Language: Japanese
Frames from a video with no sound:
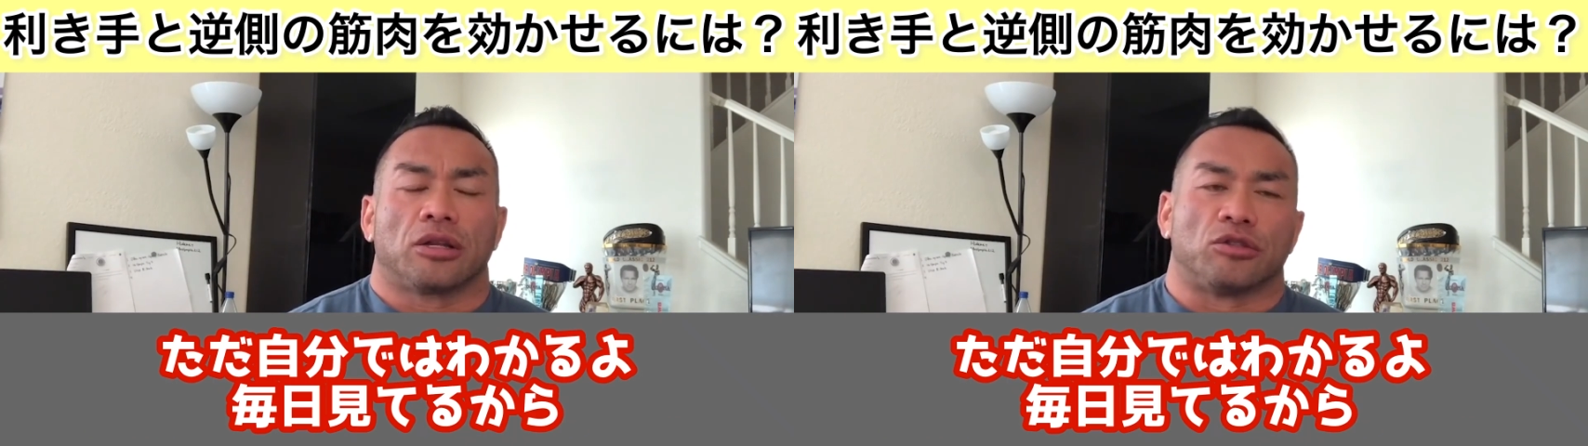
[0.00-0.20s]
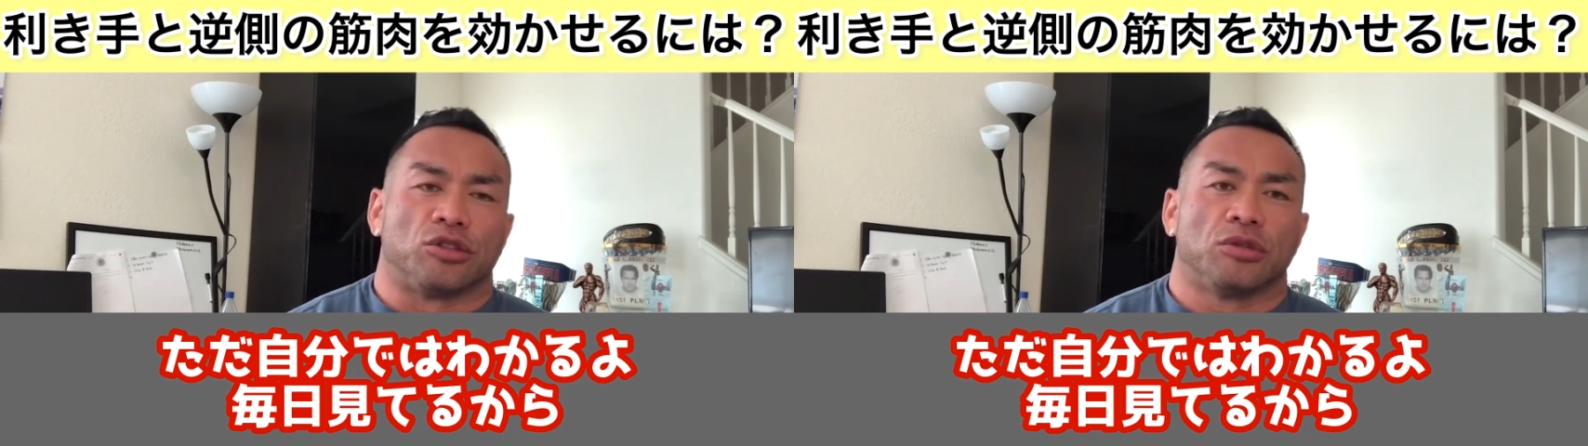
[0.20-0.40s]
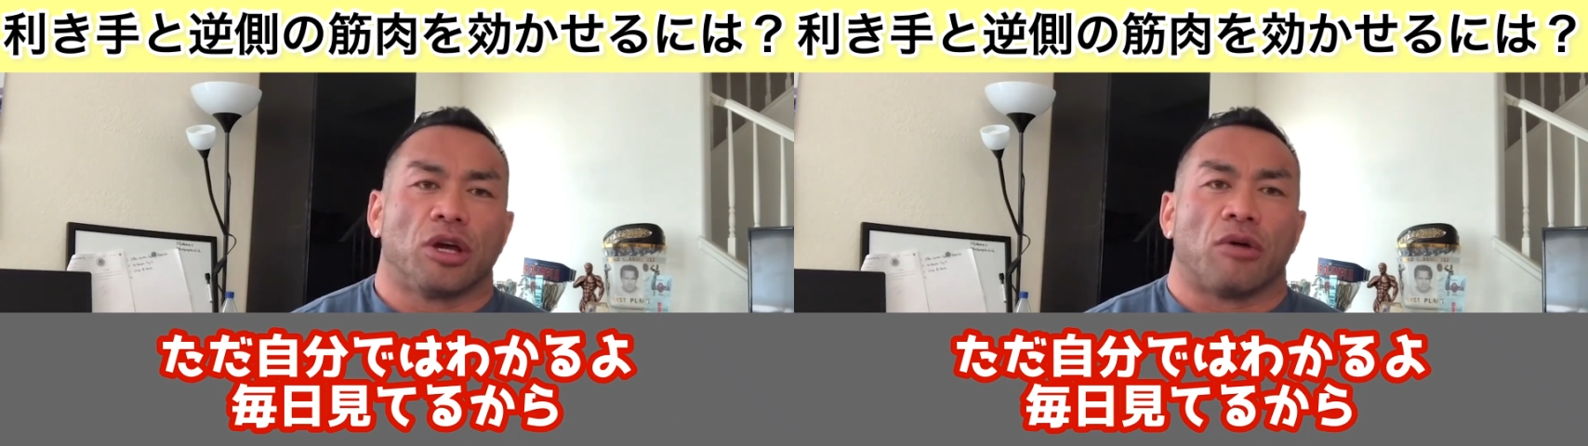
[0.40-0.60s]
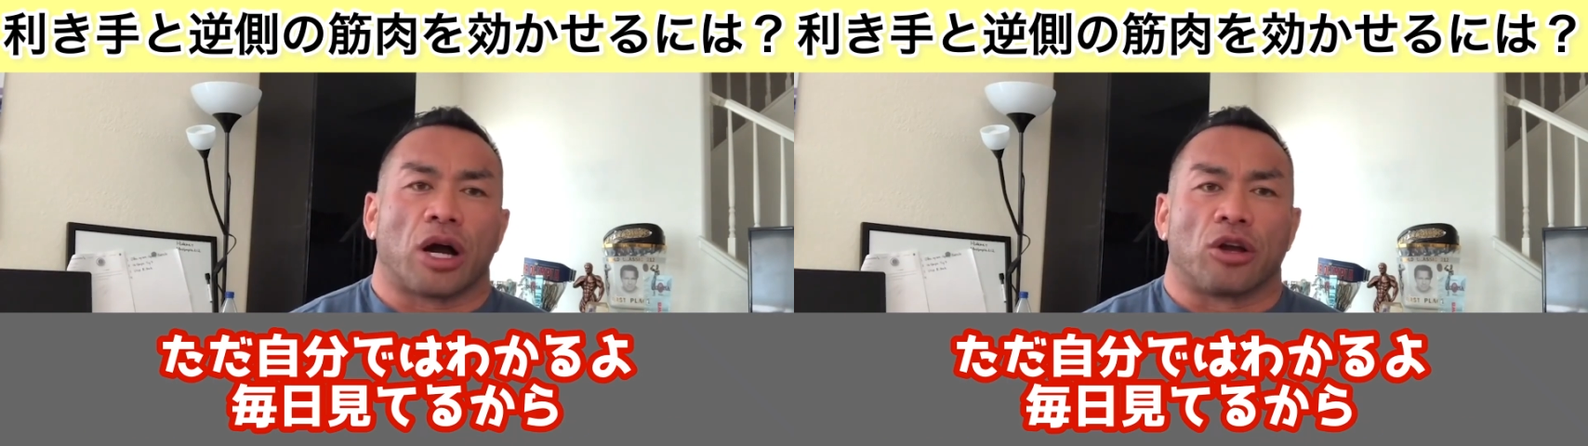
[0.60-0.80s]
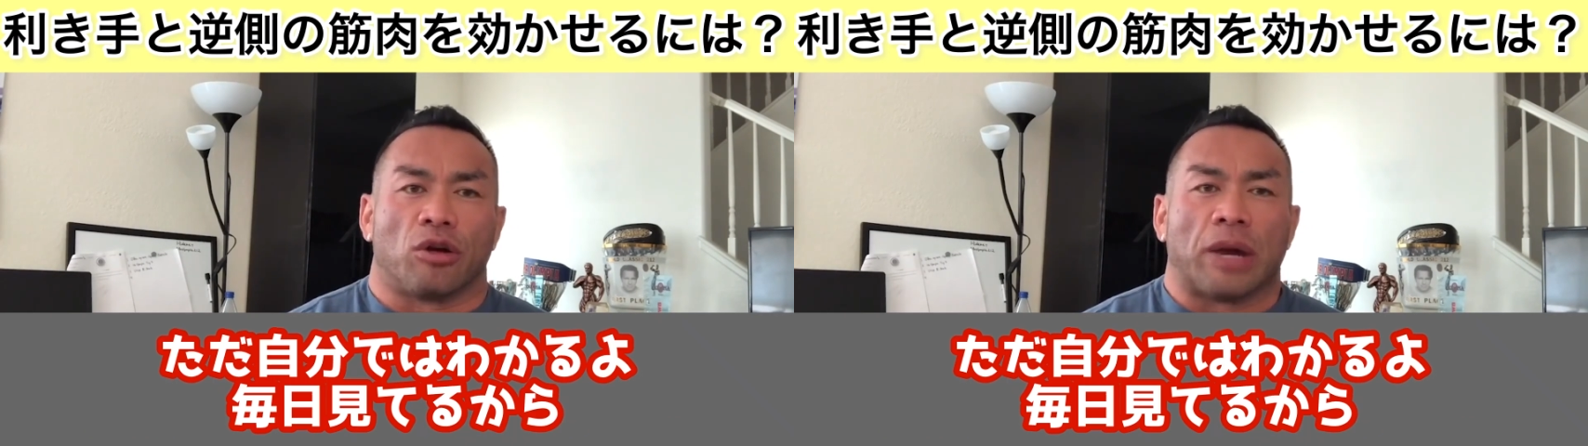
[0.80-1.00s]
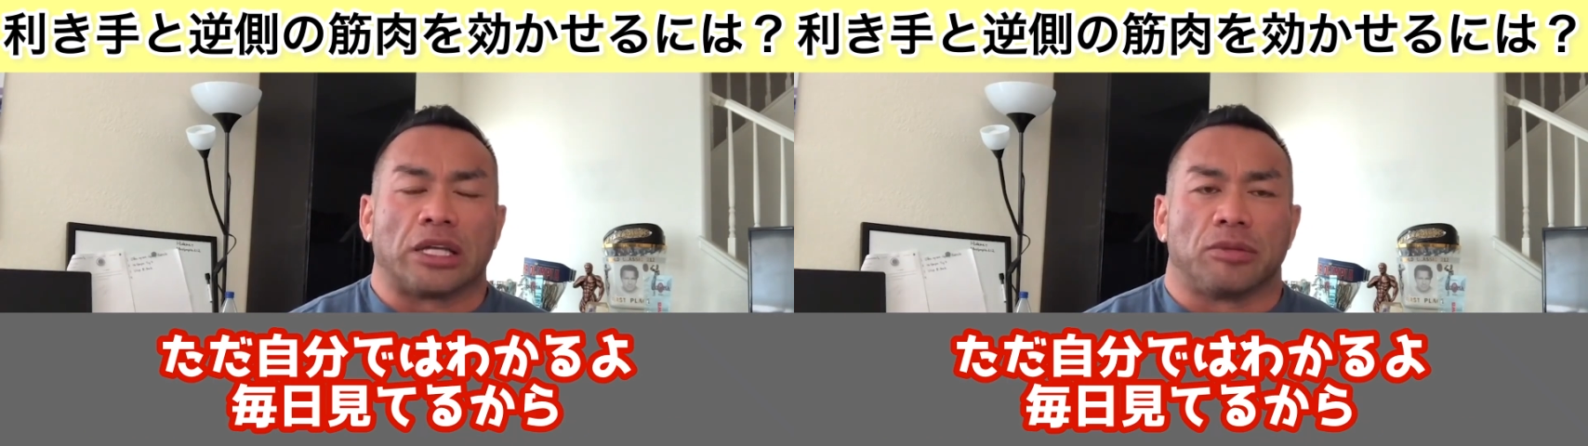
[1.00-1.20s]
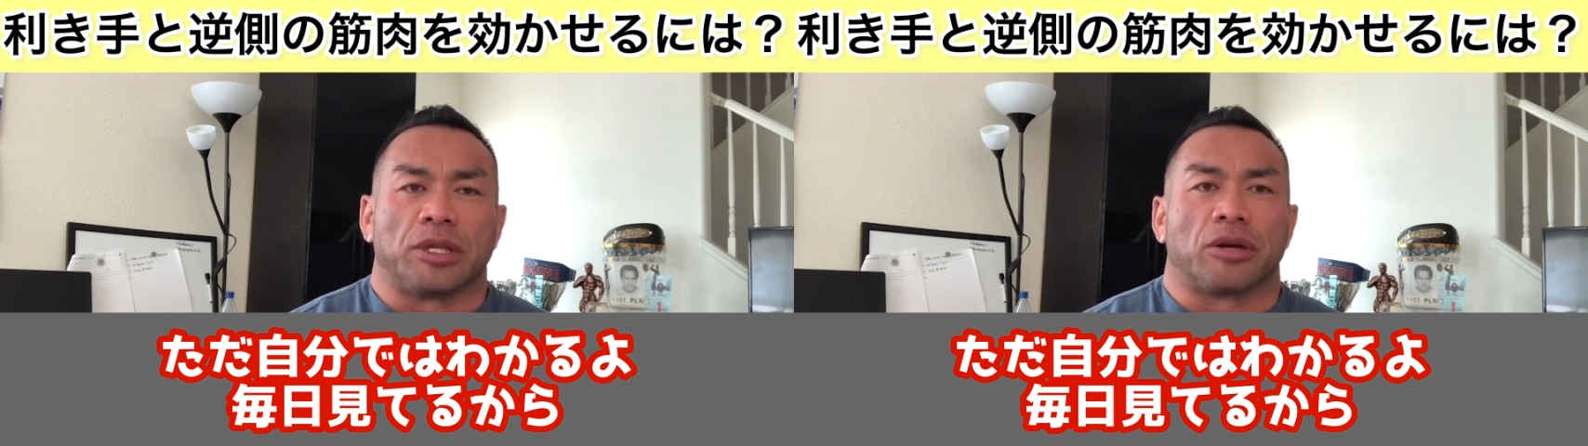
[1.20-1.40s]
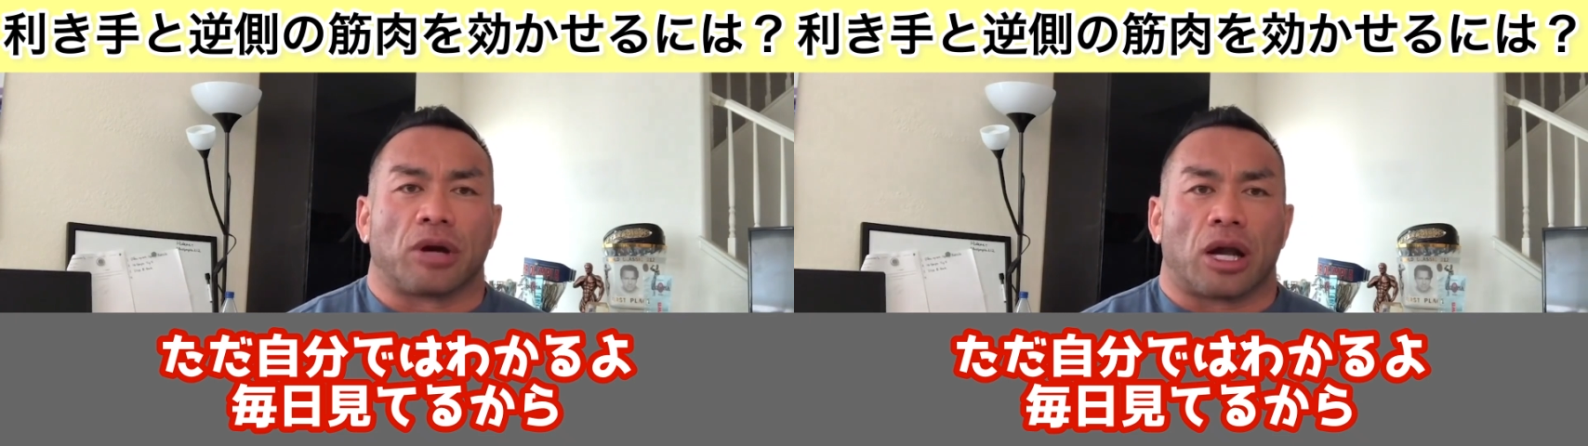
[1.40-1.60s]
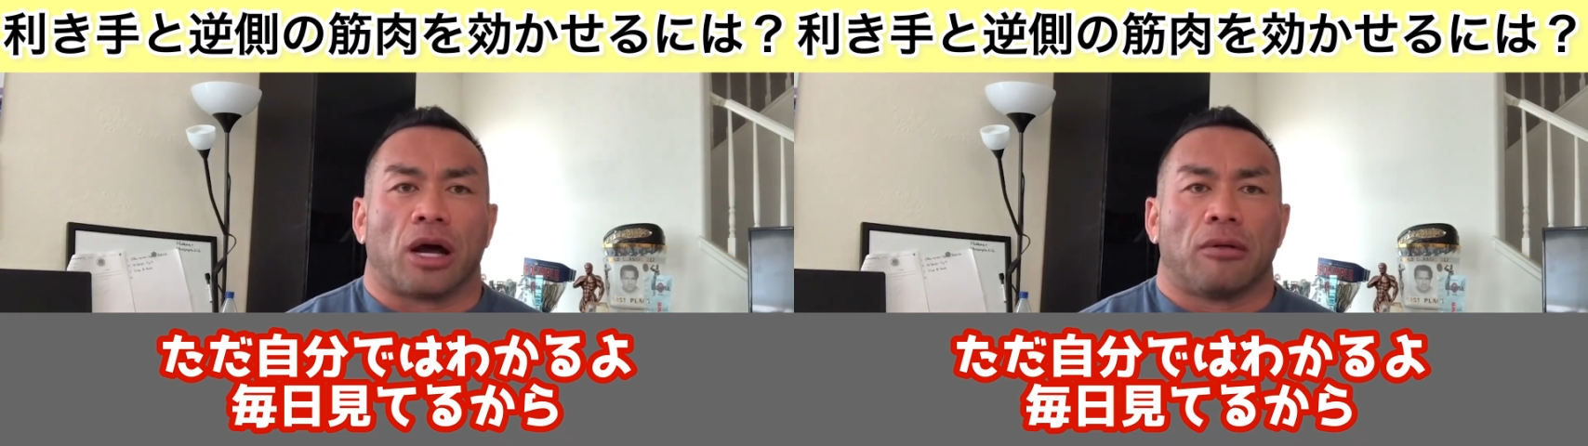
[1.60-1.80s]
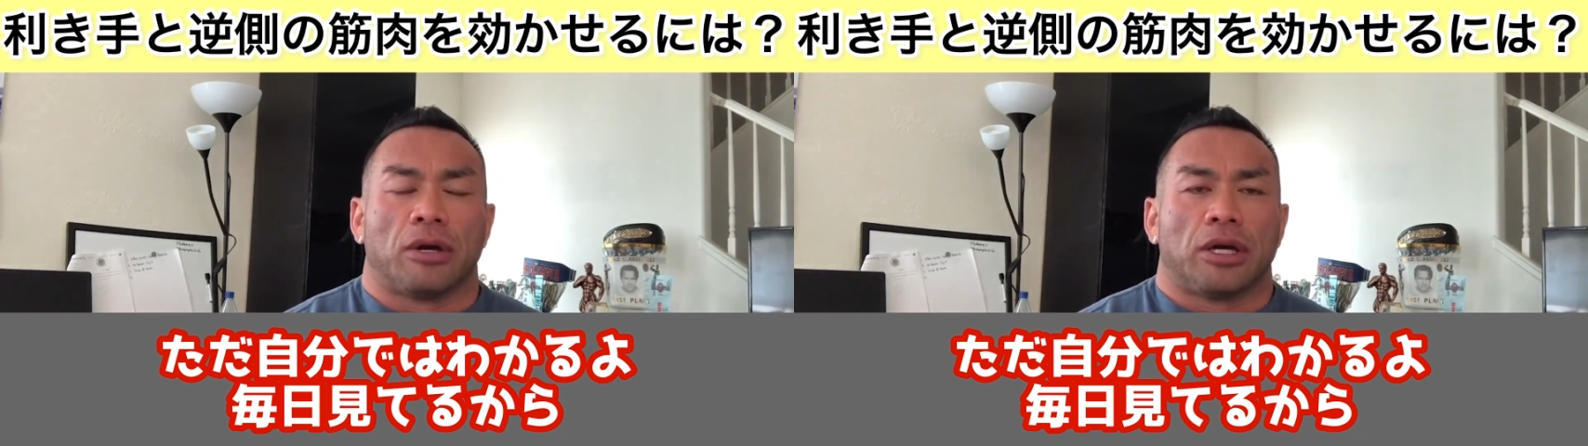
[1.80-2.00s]
ただ自分ではわかるよ。毎日見てるか
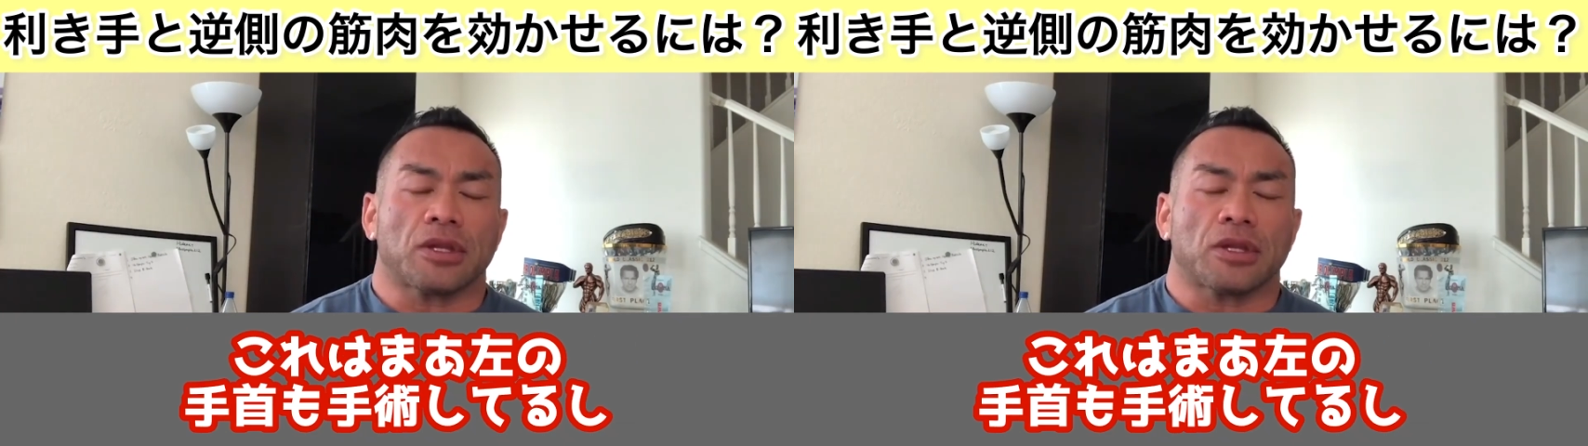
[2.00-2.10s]
ら。